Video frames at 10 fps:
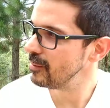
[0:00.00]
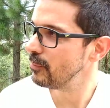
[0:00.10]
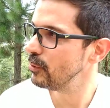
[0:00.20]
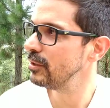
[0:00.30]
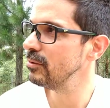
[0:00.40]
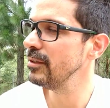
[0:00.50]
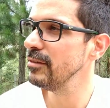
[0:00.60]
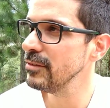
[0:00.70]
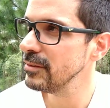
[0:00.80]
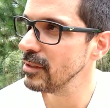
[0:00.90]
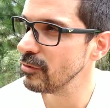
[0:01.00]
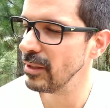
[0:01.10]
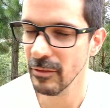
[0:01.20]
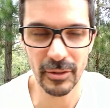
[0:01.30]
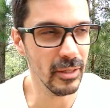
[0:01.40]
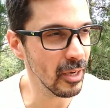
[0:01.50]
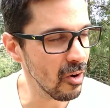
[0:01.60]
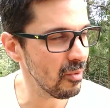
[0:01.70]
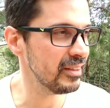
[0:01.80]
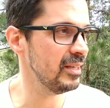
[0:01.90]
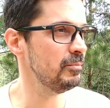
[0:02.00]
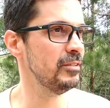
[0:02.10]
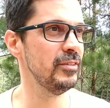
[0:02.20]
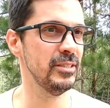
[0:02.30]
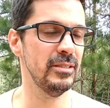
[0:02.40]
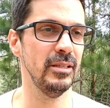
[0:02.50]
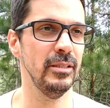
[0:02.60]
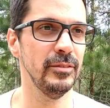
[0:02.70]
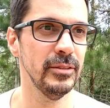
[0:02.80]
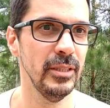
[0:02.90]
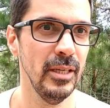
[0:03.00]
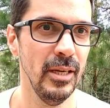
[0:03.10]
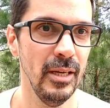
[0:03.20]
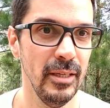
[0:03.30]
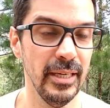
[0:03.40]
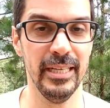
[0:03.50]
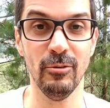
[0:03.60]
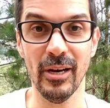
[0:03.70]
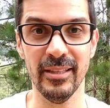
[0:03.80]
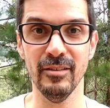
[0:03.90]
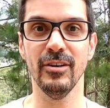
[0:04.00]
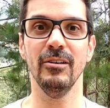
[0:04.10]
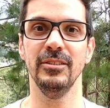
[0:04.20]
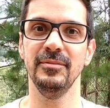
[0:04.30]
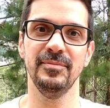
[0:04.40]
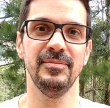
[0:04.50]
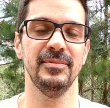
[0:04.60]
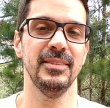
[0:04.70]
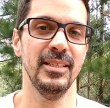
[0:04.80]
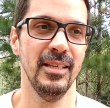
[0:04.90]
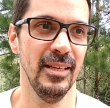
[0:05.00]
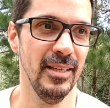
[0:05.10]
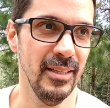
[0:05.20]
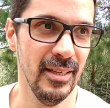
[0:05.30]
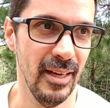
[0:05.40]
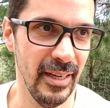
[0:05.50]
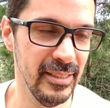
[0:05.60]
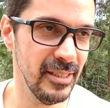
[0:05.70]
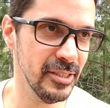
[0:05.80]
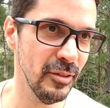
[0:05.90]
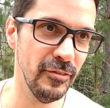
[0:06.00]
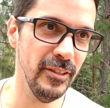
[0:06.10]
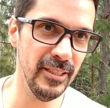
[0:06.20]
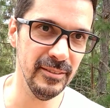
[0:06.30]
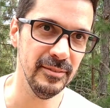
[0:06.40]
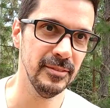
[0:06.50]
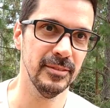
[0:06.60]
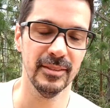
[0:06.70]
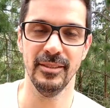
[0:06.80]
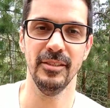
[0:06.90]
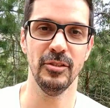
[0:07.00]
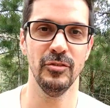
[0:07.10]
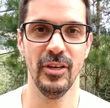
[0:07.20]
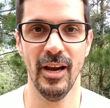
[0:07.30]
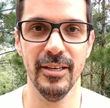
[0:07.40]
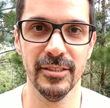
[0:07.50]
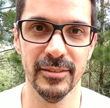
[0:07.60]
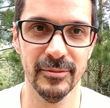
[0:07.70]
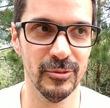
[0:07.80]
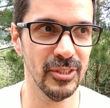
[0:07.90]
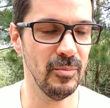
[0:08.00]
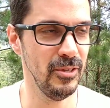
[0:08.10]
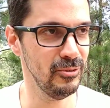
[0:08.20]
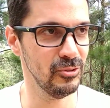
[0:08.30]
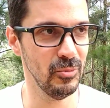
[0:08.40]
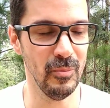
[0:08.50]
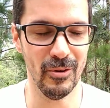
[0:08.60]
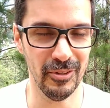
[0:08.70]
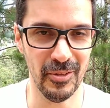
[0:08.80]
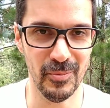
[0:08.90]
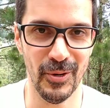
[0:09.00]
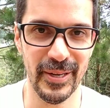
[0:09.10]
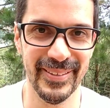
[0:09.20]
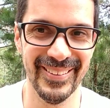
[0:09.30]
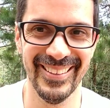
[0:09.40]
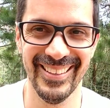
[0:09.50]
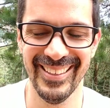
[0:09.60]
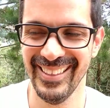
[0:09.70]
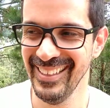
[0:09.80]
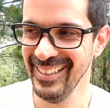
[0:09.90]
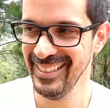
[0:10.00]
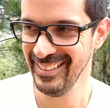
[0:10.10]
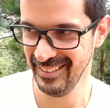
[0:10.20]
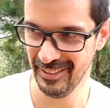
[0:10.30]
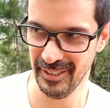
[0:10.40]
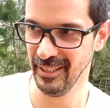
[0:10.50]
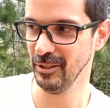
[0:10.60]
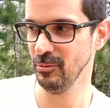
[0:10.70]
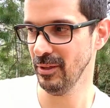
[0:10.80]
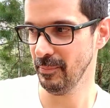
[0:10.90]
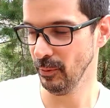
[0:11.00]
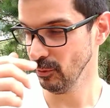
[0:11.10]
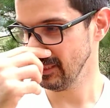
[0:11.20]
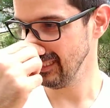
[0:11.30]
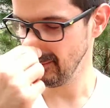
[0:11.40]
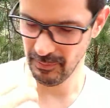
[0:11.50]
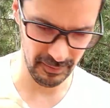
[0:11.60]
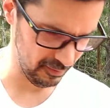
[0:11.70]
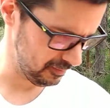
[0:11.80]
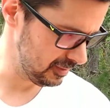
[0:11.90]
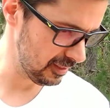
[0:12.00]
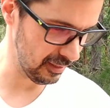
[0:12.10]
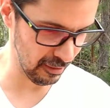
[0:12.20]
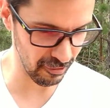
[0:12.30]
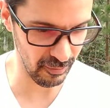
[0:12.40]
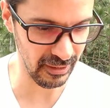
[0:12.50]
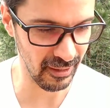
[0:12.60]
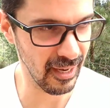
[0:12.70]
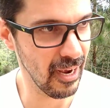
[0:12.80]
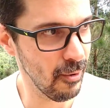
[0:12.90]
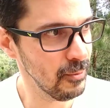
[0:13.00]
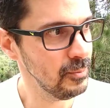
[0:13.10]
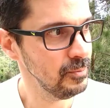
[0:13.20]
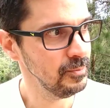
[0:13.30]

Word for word: a porra do livro? E eu falava, eu tenho que arrumar tempo para fazer esse livro. E aí era o carnaval, né? Aí sexta-feira a gente viaja, uns amigos, meu amigo Danny Boy, e a gente chega numa pousada incrível, muito legal